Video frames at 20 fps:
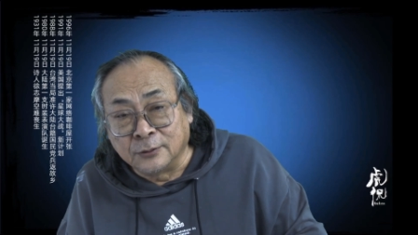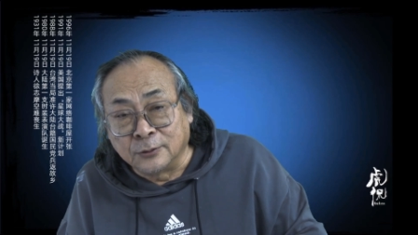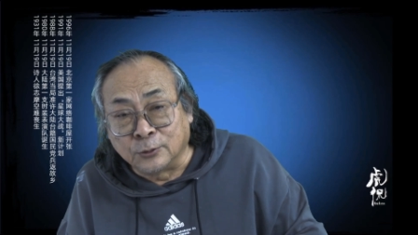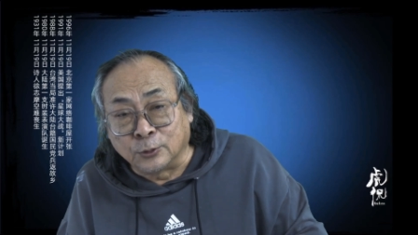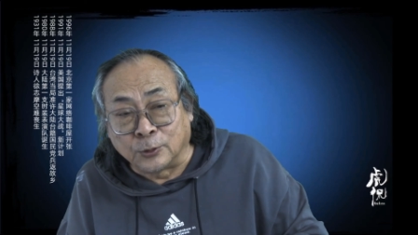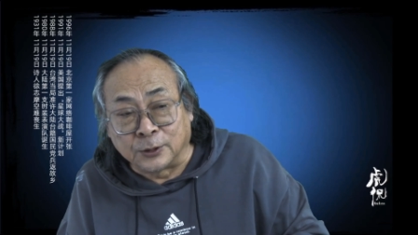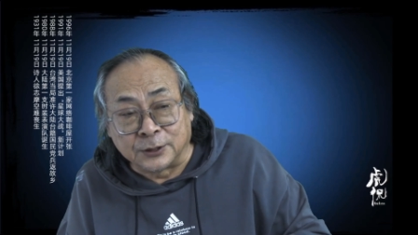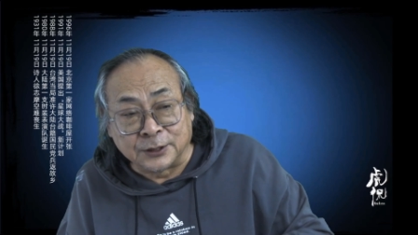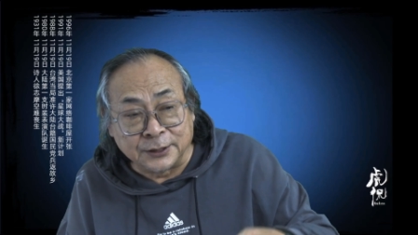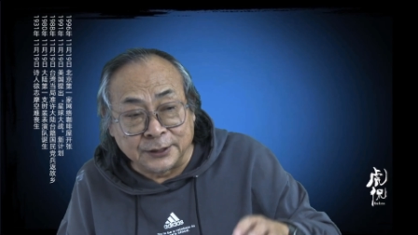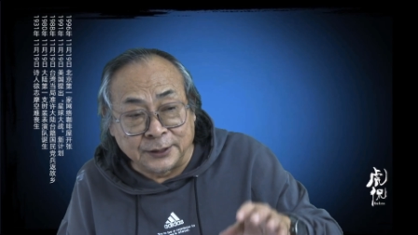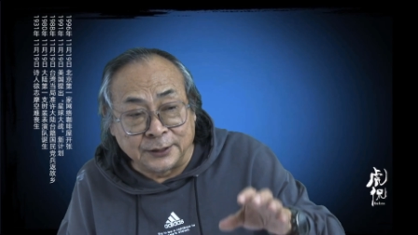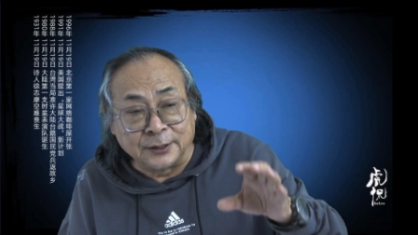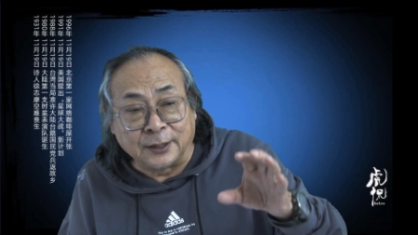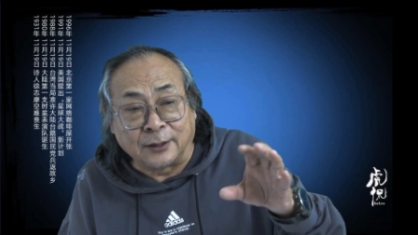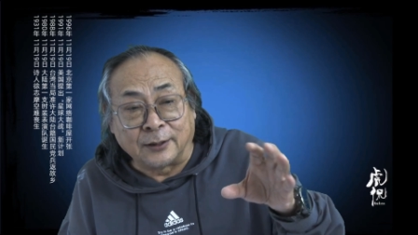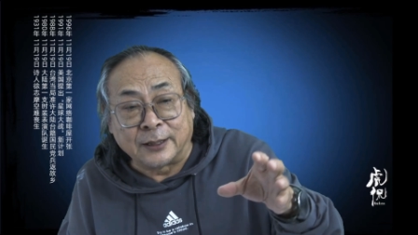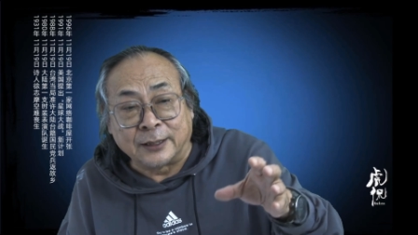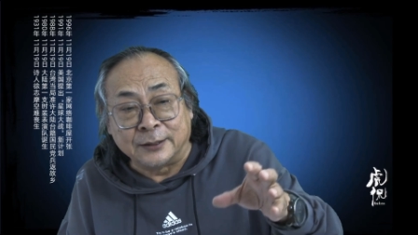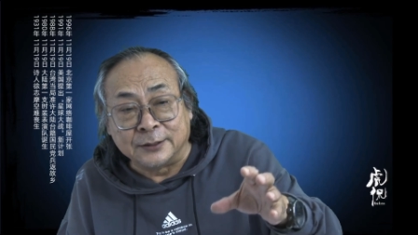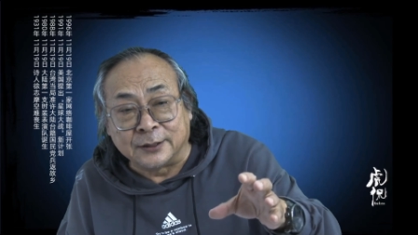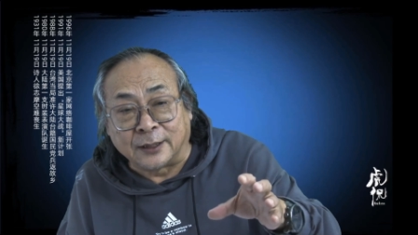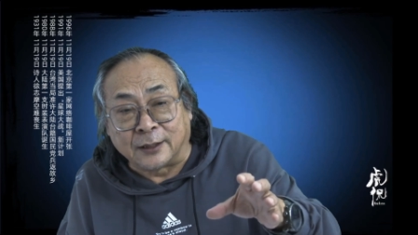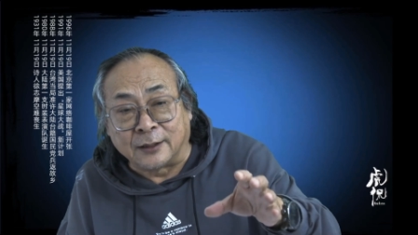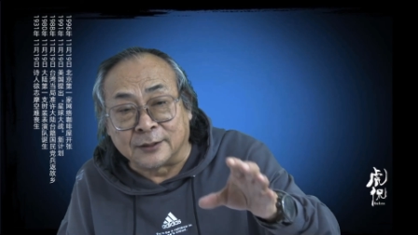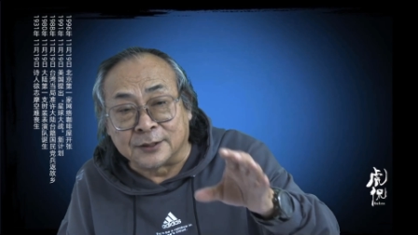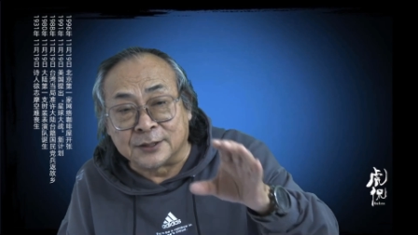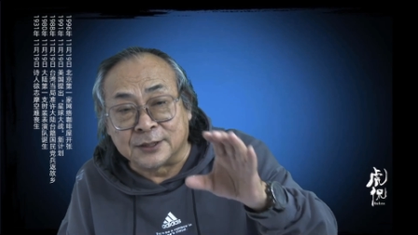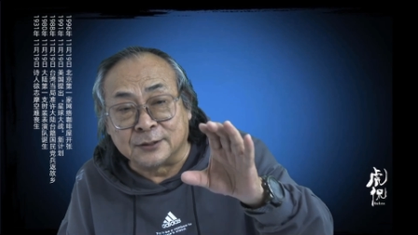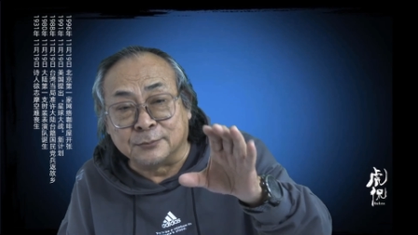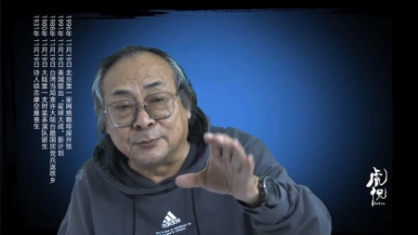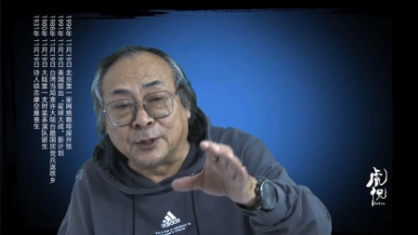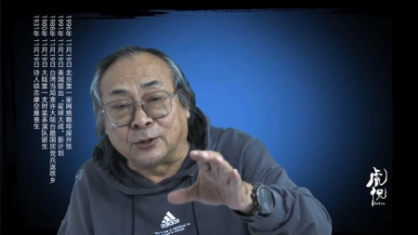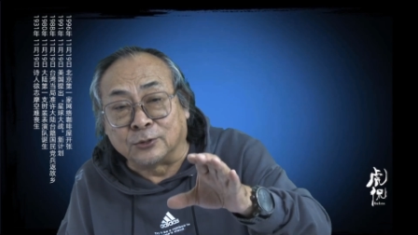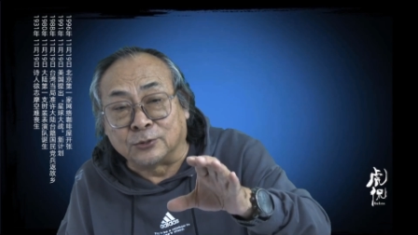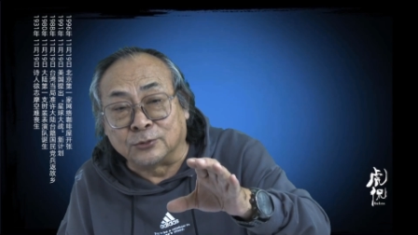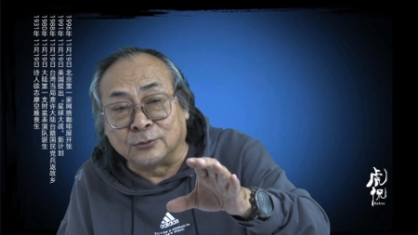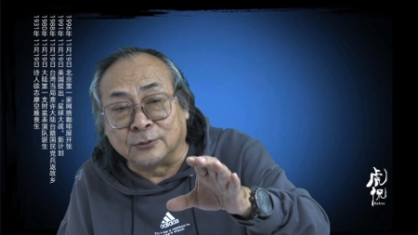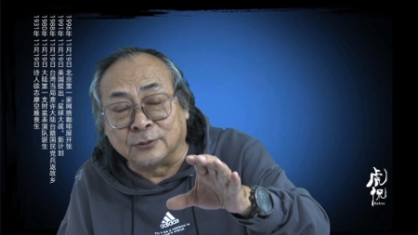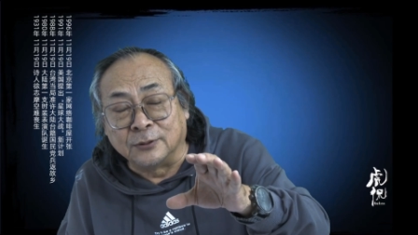火车迎到跟前了，四
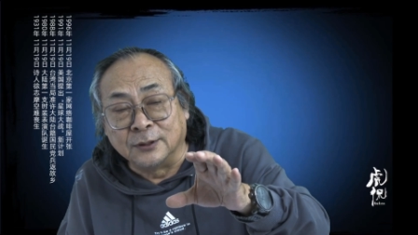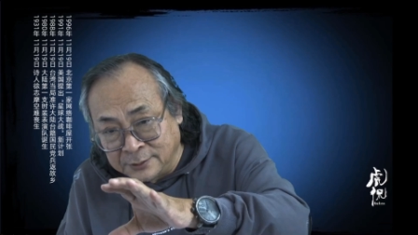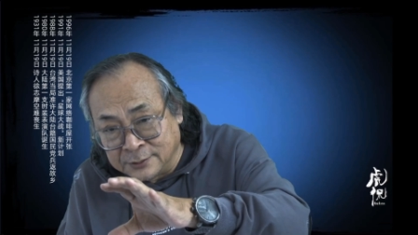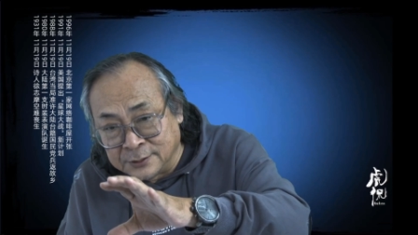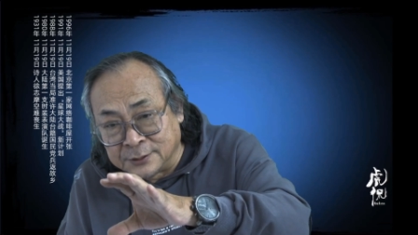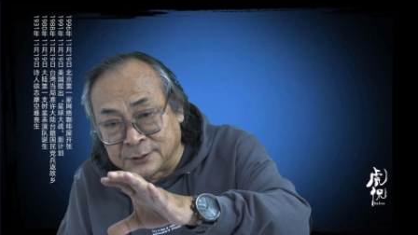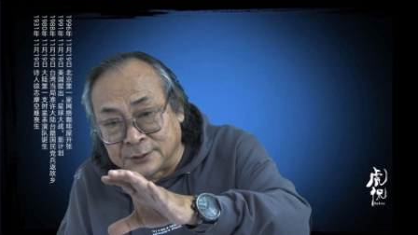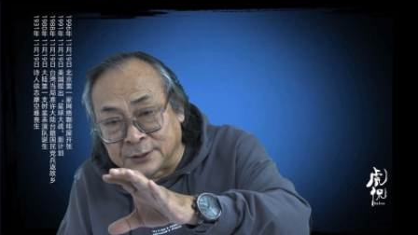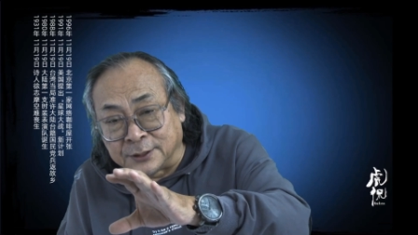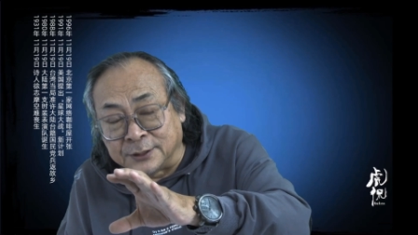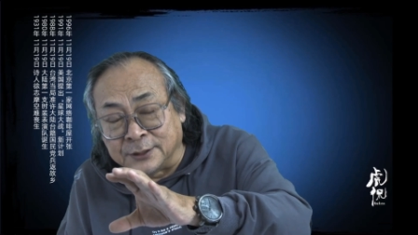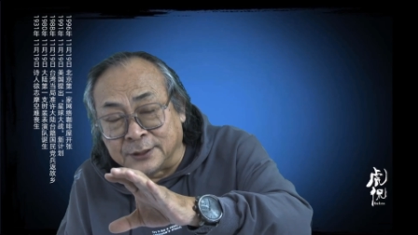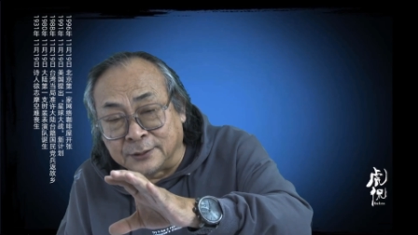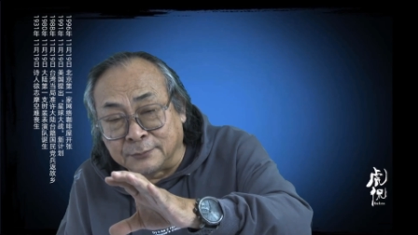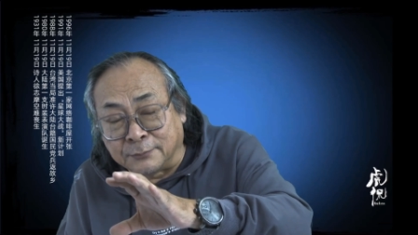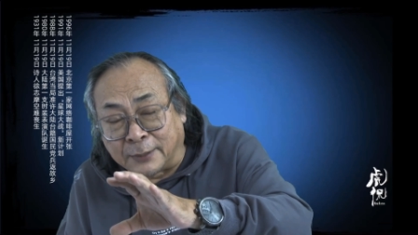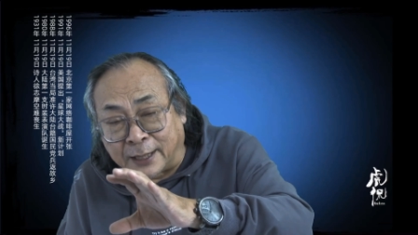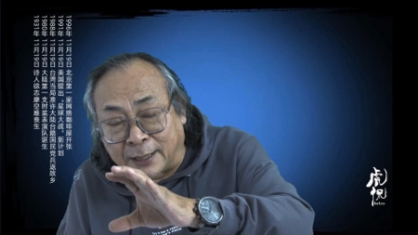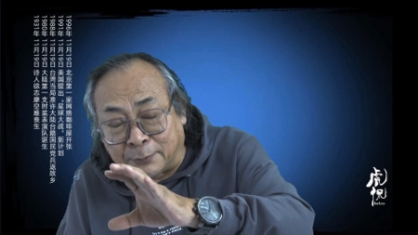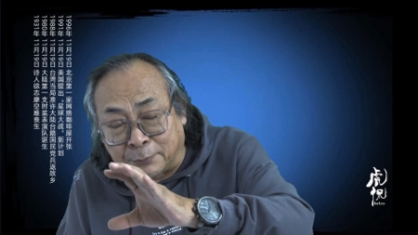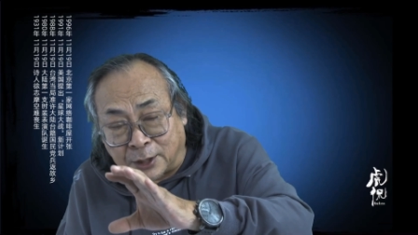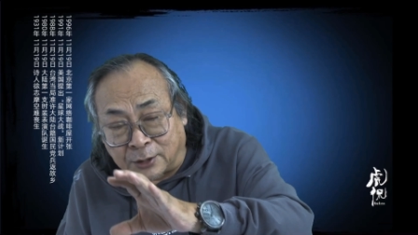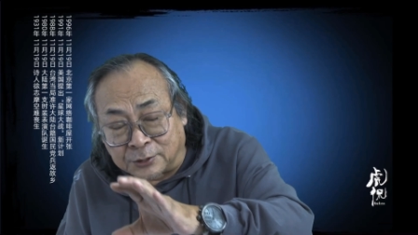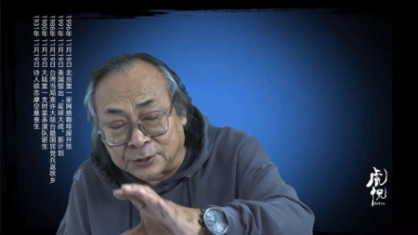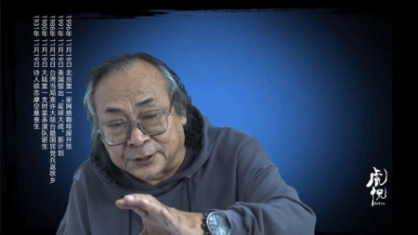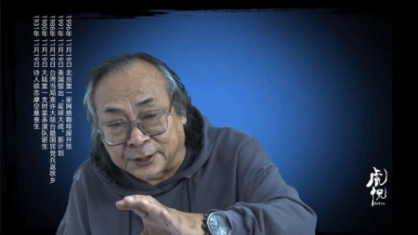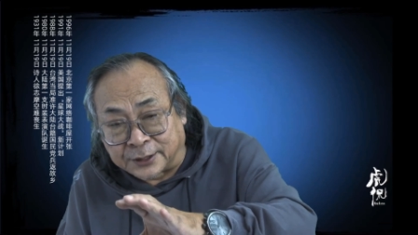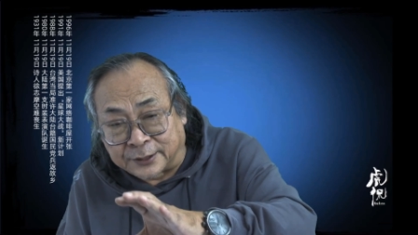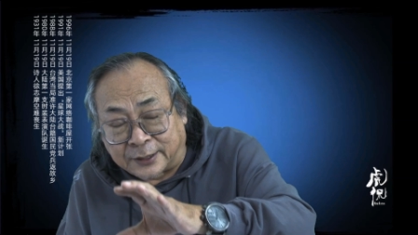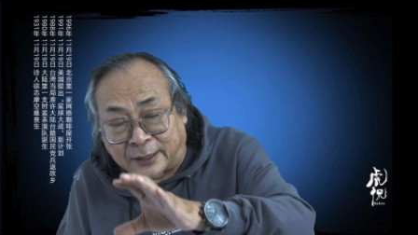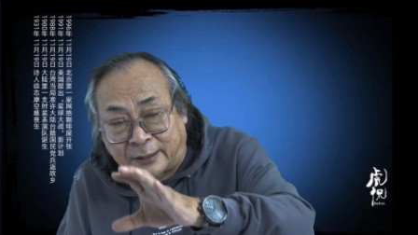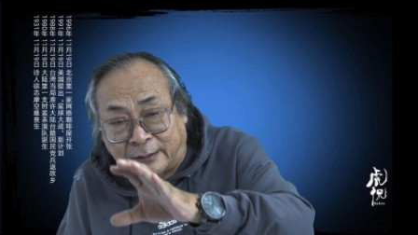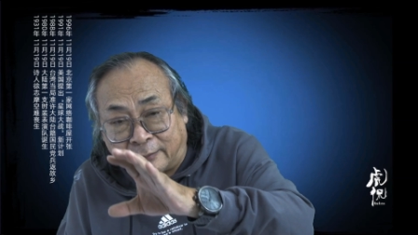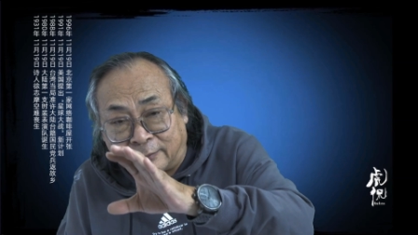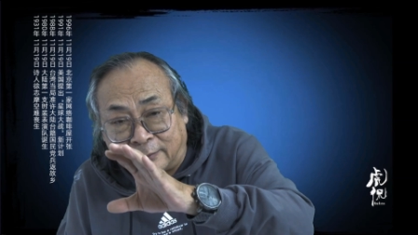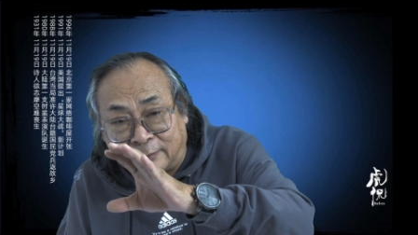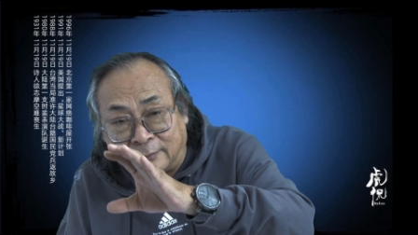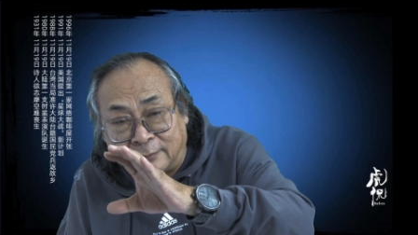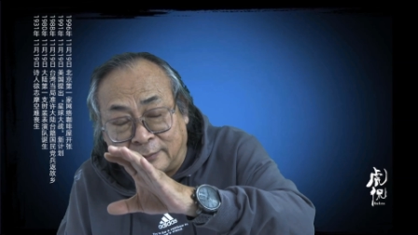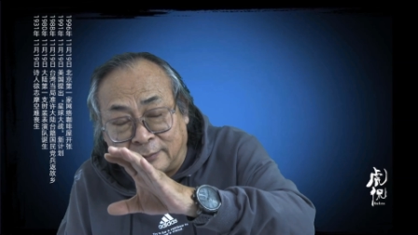秒钟，金静脉描写的
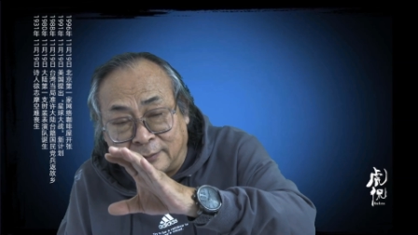啊，